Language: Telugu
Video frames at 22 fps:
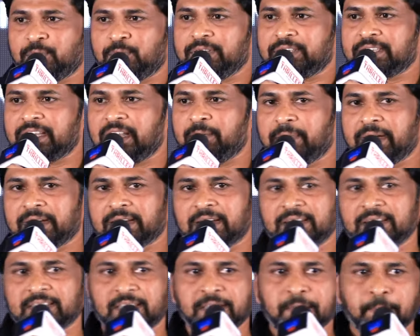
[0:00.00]
గురించి ఇలా
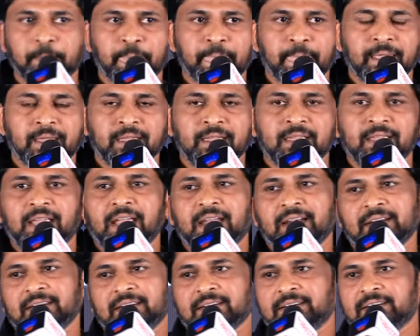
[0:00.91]
మాట్లాడితే
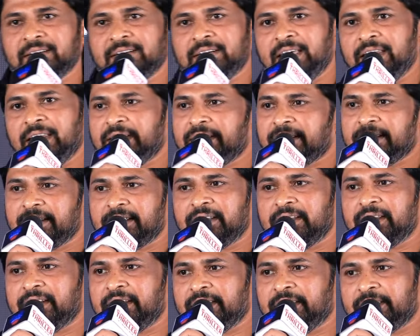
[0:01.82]
అండ్ డైరెక్టర్
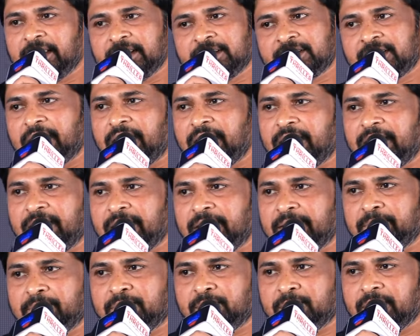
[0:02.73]
రితీష్ రానా
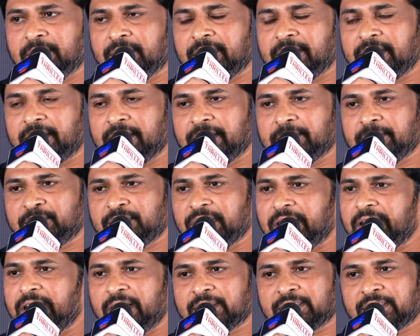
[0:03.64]

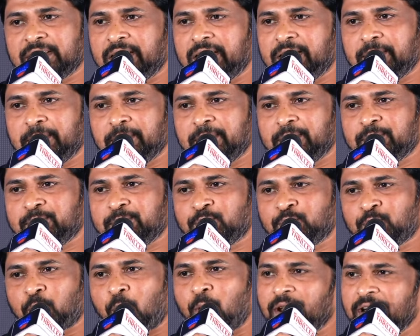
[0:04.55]
చాలా అసలు
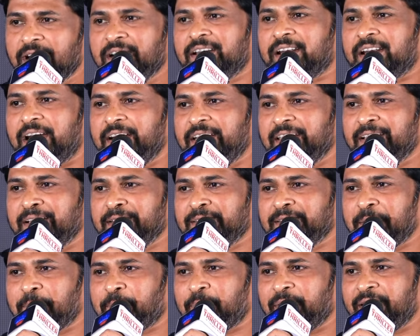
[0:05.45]
సాలిడ్ రైటింగ్
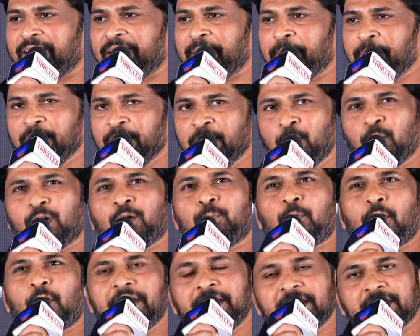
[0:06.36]
అని చెప్పాలి ఒక
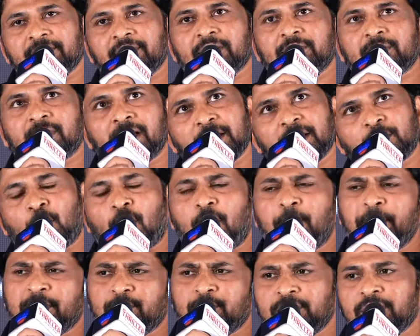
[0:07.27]
పాయింట్ వరకు ఆ
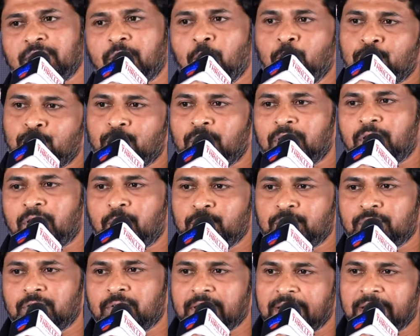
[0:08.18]
కామెడీ ఉంది నవ్వుతున్నాం
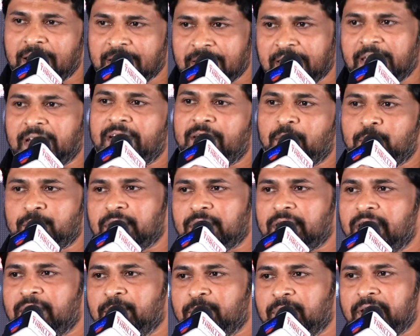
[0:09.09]
నవ్వుతున్నాం ఇలాగే ఎండ్
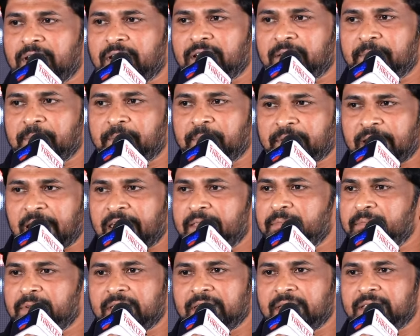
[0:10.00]
అవుతుంది అనుకునే
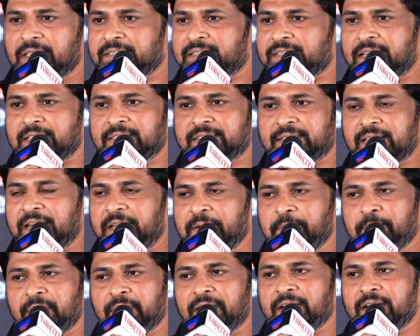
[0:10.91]
టైంకి అసలు
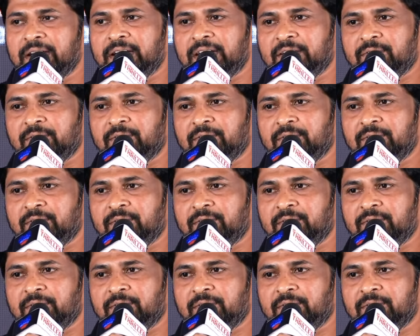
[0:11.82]
స్క్రీన్ ప్లే ఎండ్